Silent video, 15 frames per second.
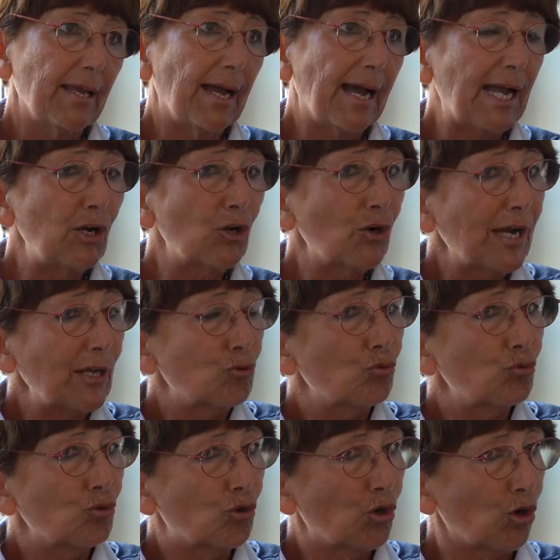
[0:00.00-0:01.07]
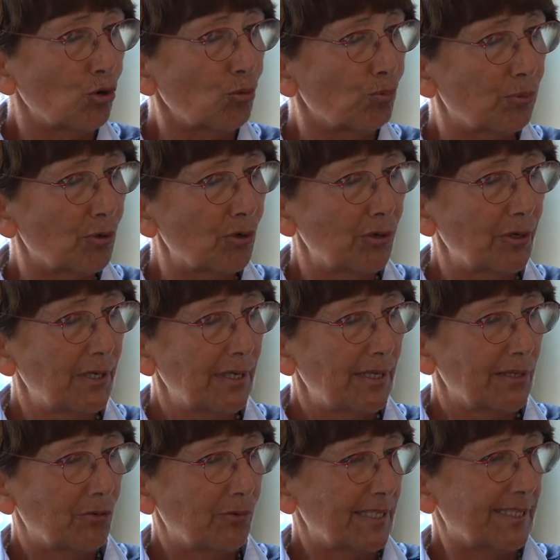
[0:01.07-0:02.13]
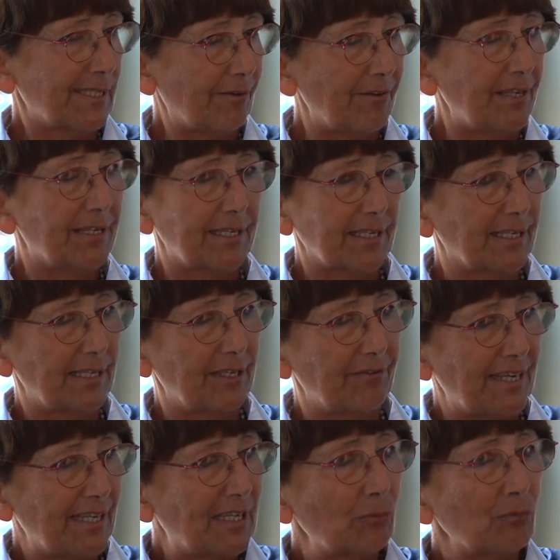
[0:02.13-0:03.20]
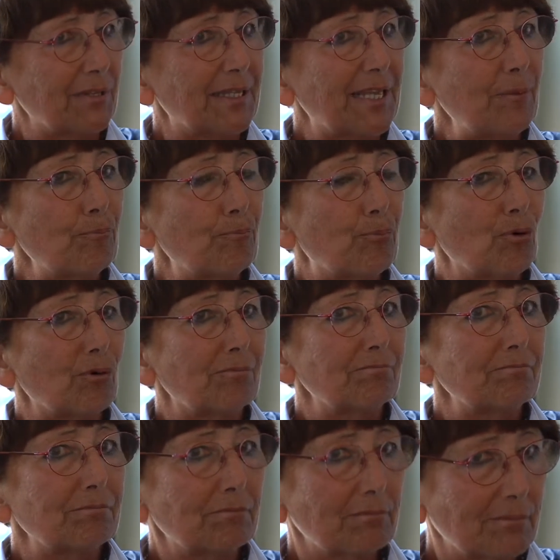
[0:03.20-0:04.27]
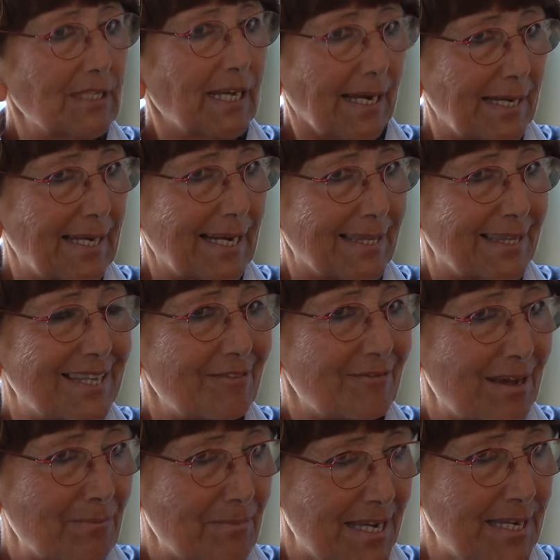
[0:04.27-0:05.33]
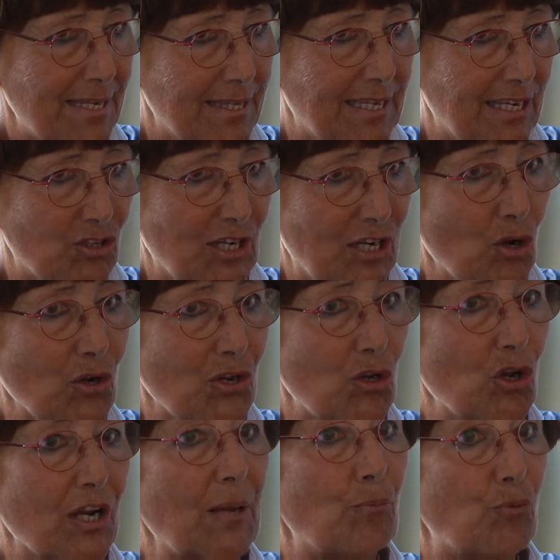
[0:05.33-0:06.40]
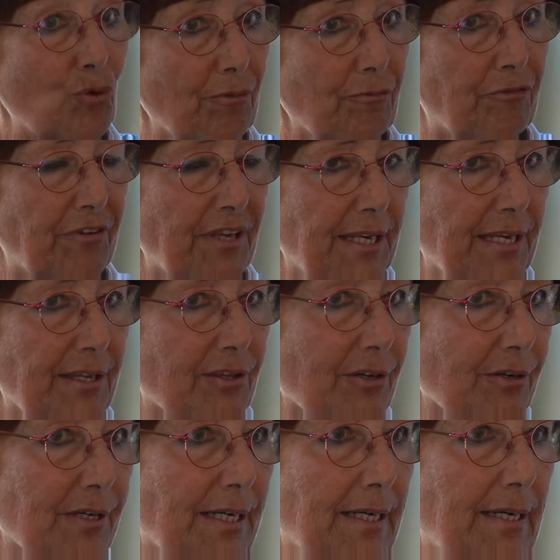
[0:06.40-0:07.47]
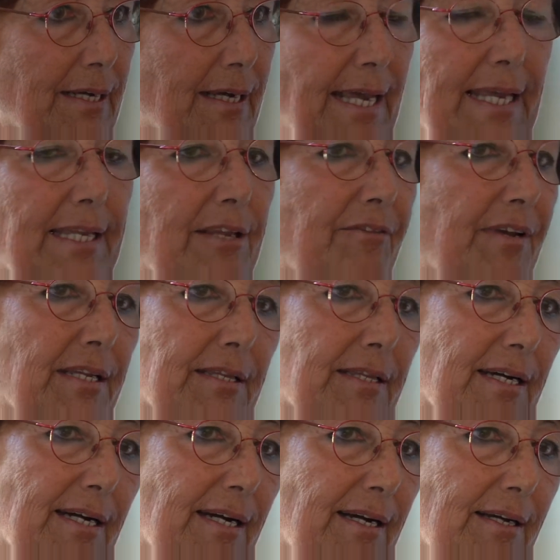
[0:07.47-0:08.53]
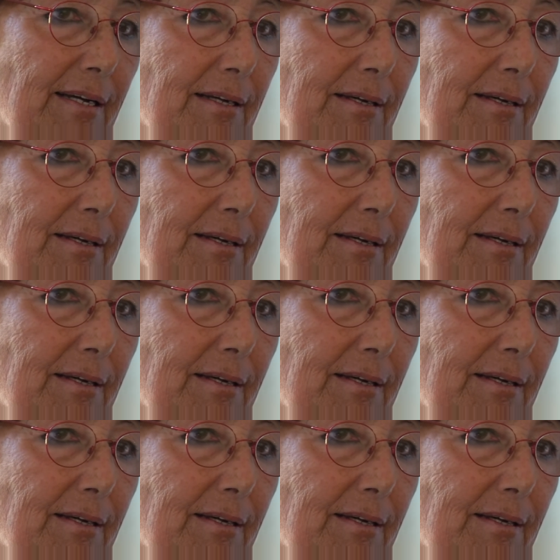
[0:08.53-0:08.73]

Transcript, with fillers: Allora d'un colpo questa vita che diventa un tempo relativamente, cioè non, non è più infinito, e eh, diventa